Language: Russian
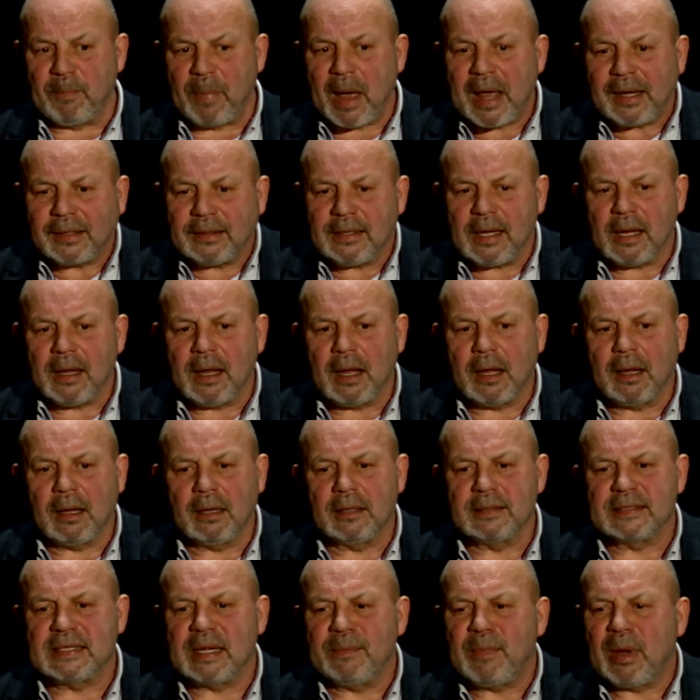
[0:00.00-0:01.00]
Партия
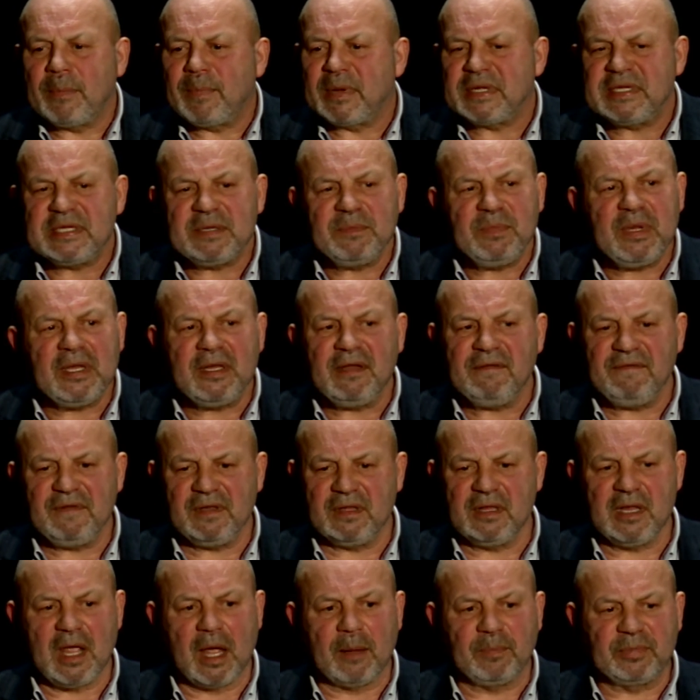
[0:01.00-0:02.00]
сама по себе не
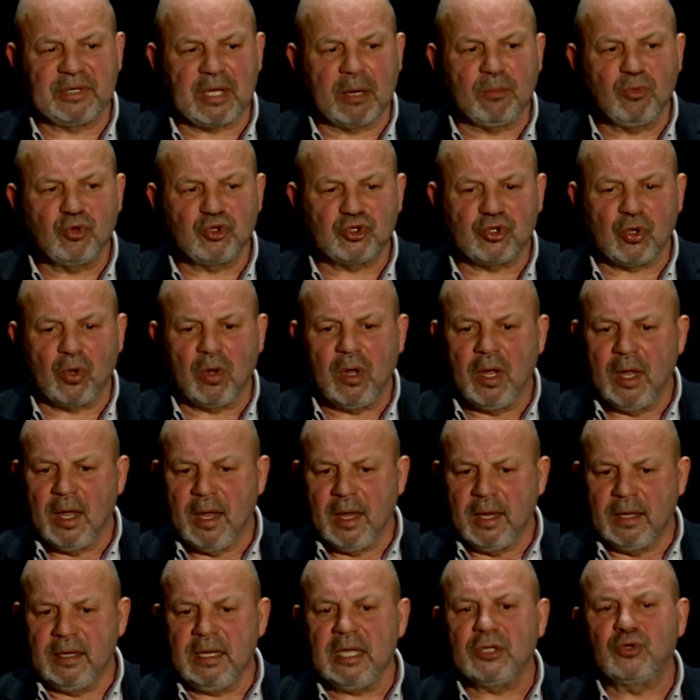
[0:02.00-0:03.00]
видна, потому что
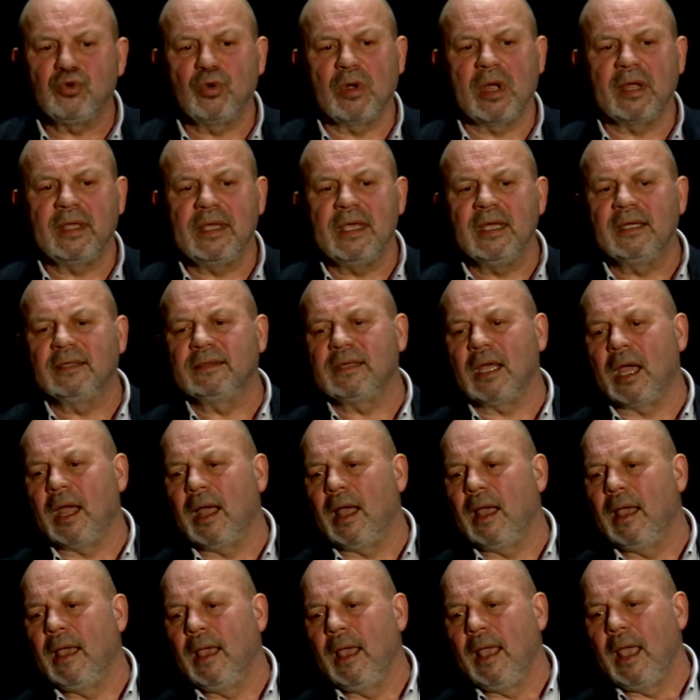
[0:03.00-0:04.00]
нету каких-то